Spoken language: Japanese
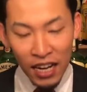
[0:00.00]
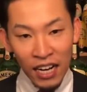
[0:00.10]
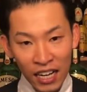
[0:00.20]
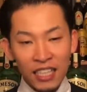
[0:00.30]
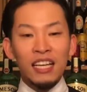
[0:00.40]

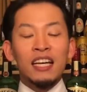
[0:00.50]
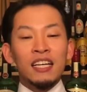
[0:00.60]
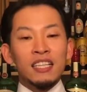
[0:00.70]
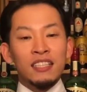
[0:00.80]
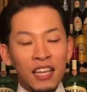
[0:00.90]
はい
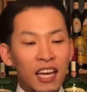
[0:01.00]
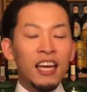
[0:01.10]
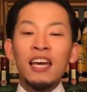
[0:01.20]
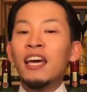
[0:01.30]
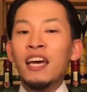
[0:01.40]

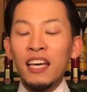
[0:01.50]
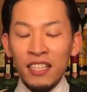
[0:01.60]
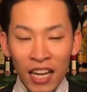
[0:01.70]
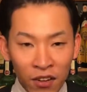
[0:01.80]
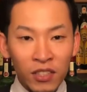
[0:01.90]
で、えー、
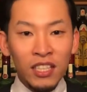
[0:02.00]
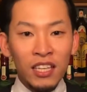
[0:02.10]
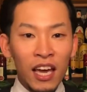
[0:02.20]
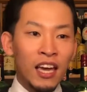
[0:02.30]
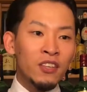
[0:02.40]
最後に、
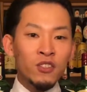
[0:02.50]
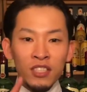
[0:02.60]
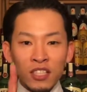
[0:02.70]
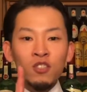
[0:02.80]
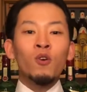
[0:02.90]
えー、一つ
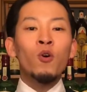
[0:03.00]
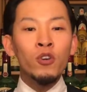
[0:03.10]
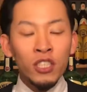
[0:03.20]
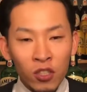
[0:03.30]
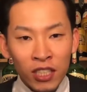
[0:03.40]
ね、ちょっと
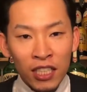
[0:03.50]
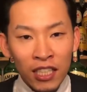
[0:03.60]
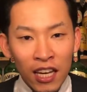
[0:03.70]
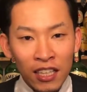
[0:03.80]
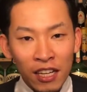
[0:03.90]
告知をさせ
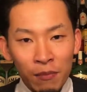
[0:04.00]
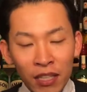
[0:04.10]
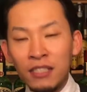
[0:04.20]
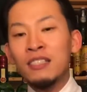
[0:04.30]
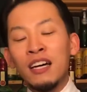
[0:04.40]
ていただき
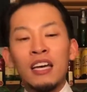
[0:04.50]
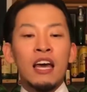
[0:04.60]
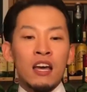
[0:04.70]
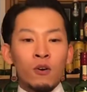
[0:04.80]
ます。はい。